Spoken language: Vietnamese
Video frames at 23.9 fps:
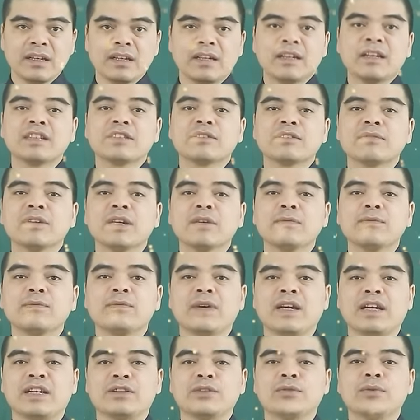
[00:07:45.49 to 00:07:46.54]
người sông đất
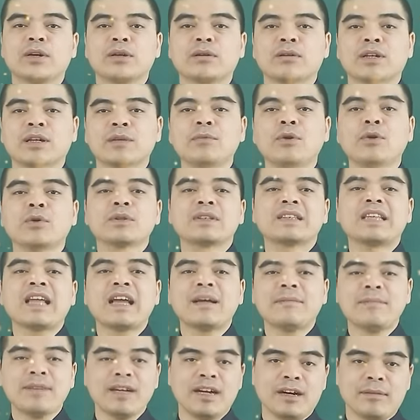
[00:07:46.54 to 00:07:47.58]
phải thuộc cái bộ
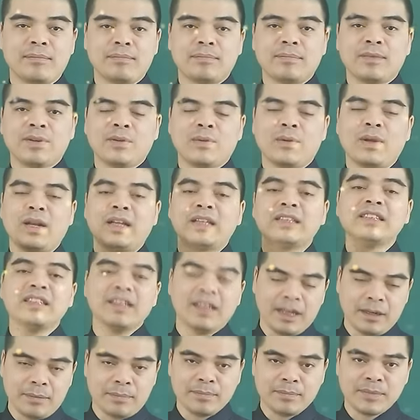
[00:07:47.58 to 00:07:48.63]
tam hợp hoặc là nhị
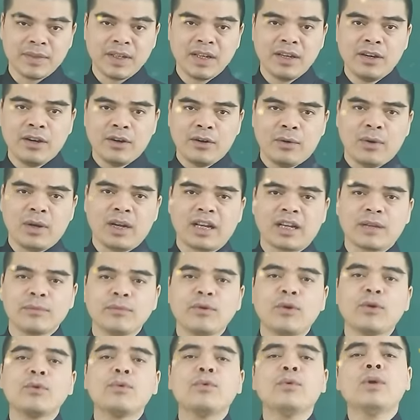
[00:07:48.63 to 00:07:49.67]
hợp hoặc là cái
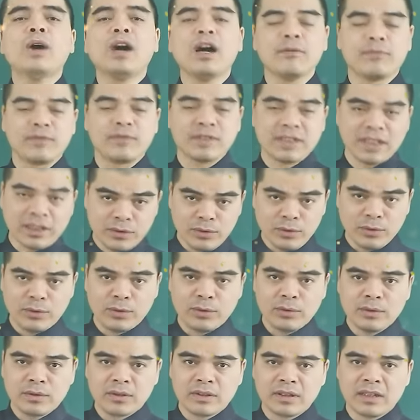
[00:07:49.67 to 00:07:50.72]
bộ ngũ hợp với gia chủ
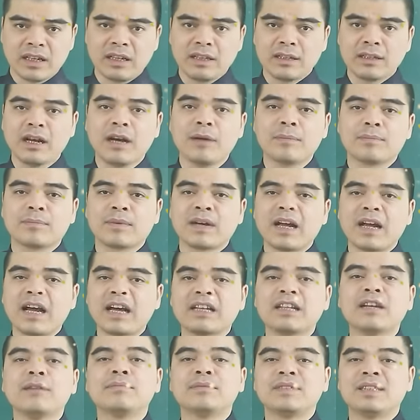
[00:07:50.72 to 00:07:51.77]
để hợp
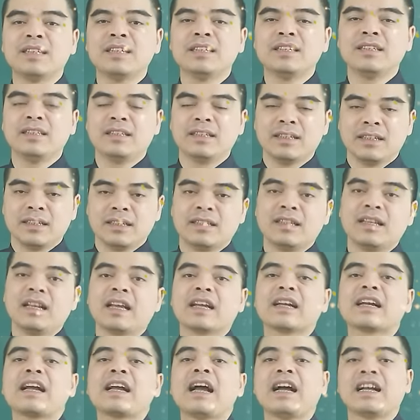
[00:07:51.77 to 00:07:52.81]
can hợp chi thì
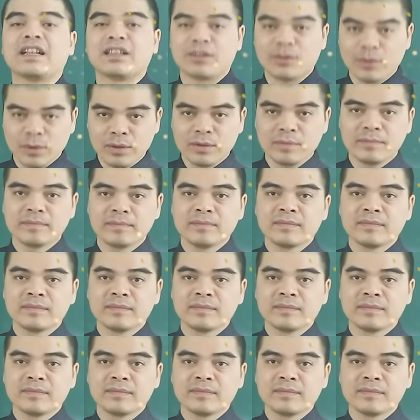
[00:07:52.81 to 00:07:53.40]
lại càng tốt